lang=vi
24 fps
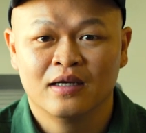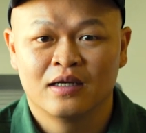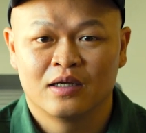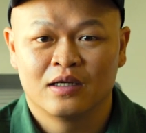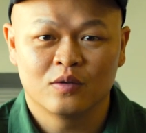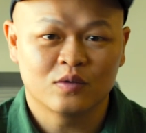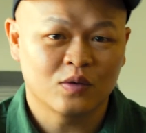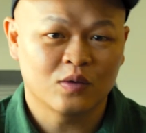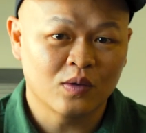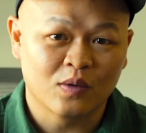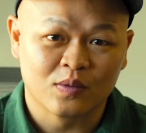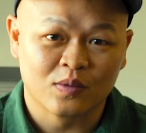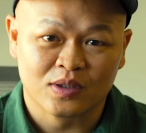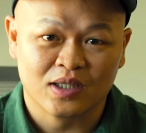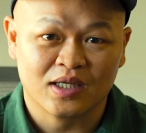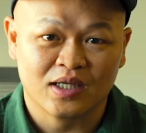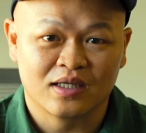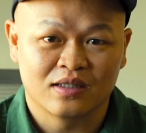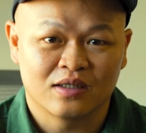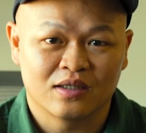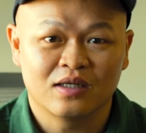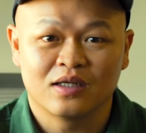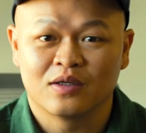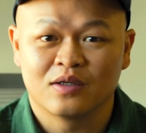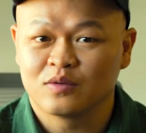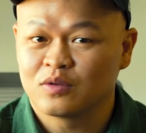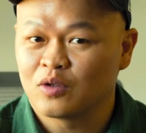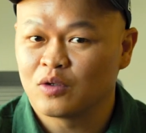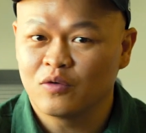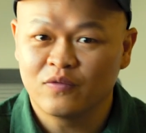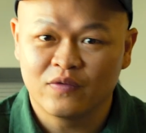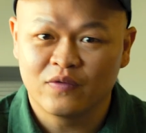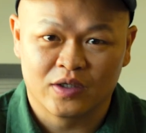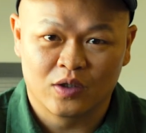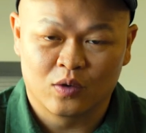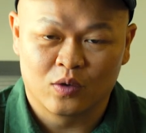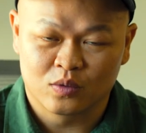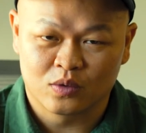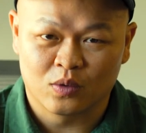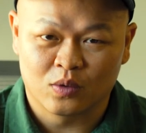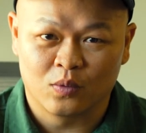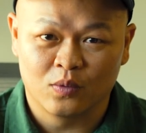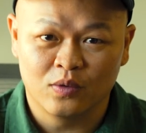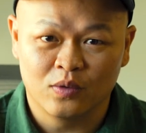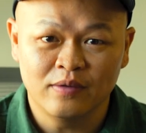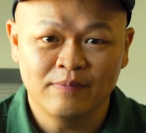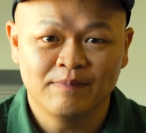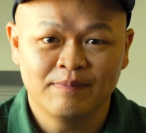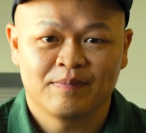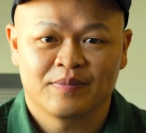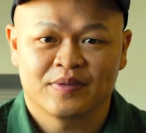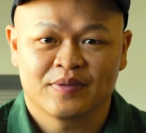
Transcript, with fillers: yếu tố đầu tiên đó là yếu tố về độ tuổi